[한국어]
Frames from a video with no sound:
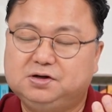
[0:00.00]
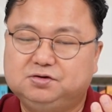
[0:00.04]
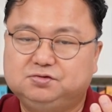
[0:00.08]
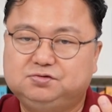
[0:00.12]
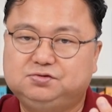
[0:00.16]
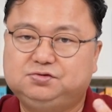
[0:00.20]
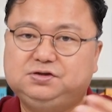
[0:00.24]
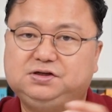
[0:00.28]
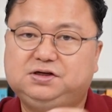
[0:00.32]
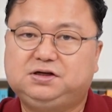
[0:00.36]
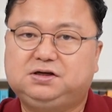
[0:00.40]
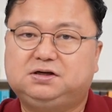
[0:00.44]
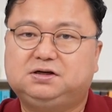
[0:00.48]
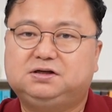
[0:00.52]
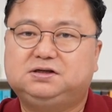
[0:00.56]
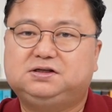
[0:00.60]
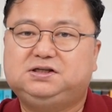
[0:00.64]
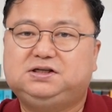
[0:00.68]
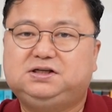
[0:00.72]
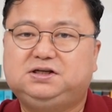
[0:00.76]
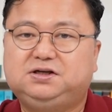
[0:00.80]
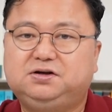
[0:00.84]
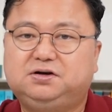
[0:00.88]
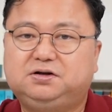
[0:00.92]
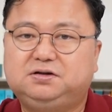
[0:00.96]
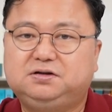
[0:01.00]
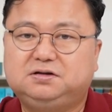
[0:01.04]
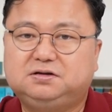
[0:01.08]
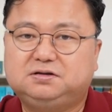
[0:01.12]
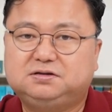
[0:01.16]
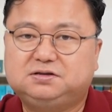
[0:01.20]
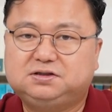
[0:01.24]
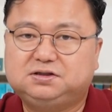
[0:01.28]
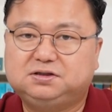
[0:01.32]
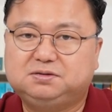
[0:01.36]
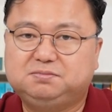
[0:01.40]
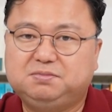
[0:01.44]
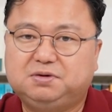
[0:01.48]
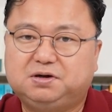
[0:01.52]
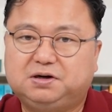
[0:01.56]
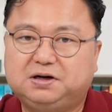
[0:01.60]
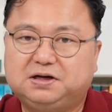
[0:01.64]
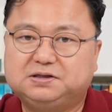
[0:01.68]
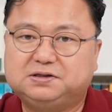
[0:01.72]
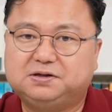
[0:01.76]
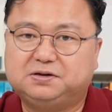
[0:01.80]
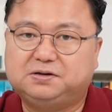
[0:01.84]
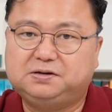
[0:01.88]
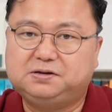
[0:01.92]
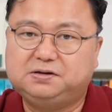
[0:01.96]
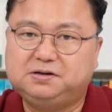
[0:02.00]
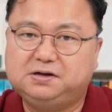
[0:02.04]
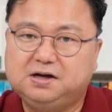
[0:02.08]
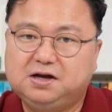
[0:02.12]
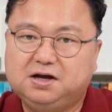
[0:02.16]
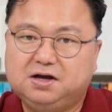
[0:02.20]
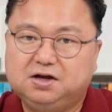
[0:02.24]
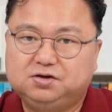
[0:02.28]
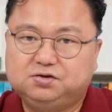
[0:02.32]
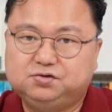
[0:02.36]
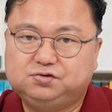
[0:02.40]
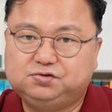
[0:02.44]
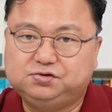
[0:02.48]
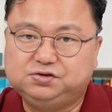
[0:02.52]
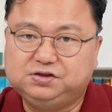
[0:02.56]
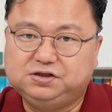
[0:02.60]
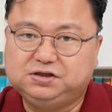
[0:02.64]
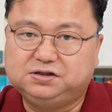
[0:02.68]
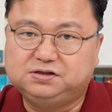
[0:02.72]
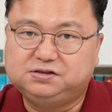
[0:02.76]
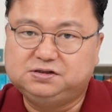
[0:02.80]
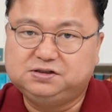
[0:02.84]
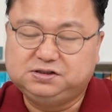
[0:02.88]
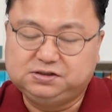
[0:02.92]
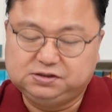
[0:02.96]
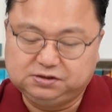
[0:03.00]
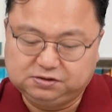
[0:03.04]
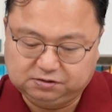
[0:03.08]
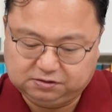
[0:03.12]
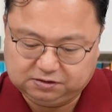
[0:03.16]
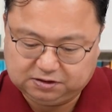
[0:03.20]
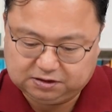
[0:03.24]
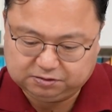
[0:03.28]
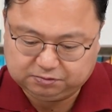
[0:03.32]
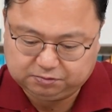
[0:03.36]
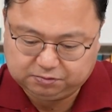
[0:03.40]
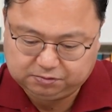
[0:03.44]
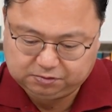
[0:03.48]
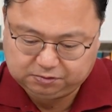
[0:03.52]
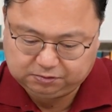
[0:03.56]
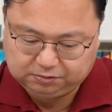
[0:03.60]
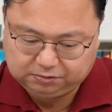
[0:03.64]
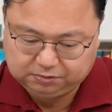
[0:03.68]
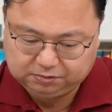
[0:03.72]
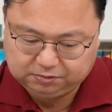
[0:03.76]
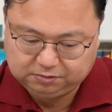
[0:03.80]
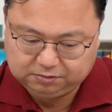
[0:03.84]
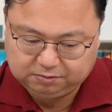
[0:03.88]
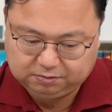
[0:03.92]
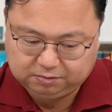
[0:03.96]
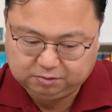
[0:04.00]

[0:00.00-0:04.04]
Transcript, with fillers: 수익 실현 측면에서 수익을 실현하고